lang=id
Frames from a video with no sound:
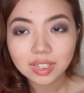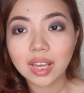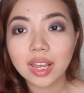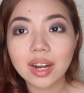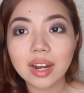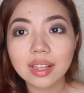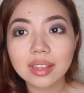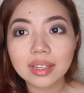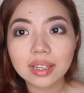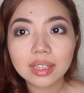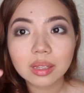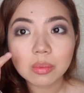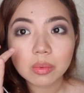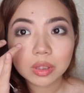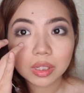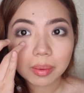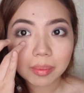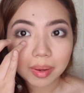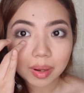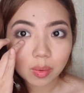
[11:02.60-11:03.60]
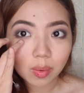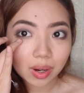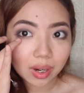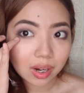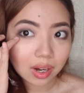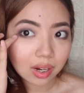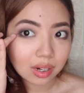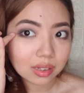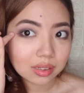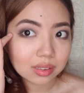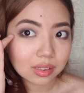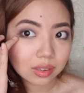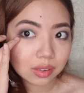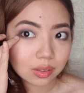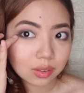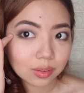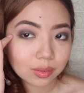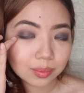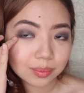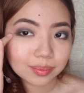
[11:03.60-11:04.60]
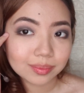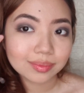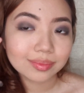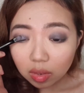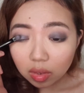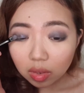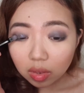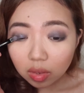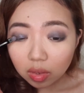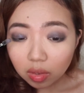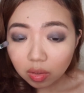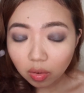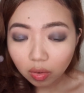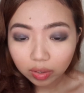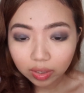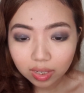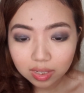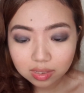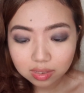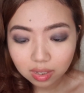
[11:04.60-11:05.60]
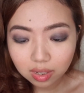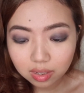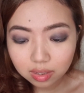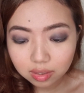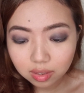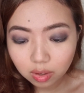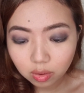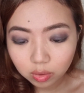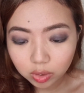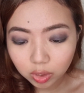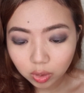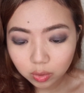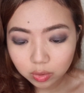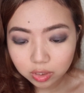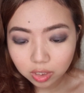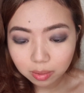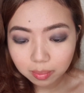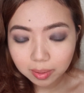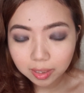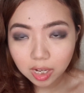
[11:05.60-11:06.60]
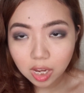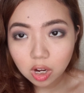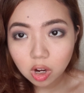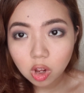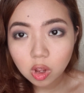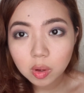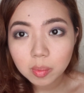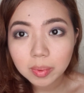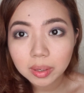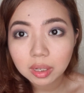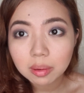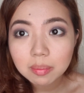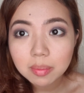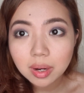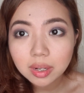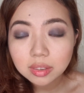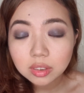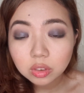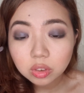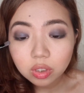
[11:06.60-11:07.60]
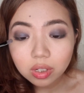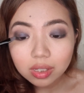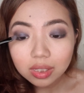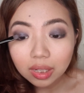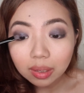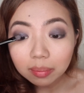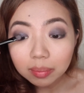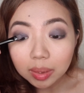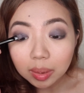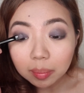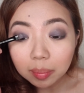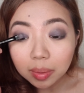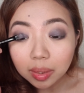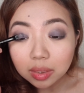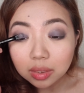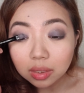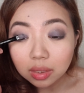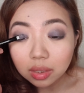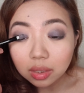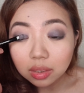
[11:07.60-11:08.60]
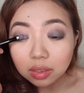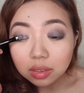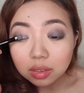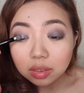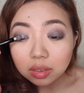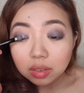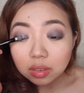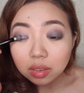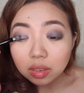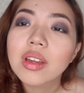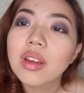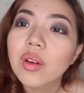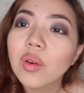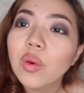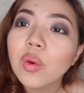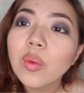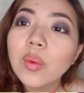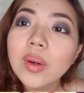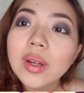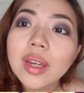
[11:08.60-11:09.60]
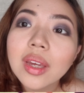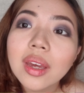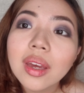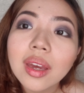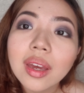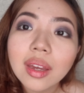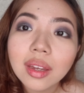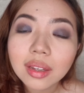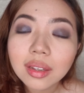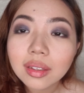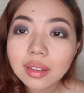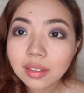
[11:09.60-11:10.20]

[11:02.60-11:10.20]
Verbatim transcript: karena nanti kita mau tambahin warna di situ oke sekarang aku tahu cara pakainya kalau pakai brush itu di tap tap aja guys oke okay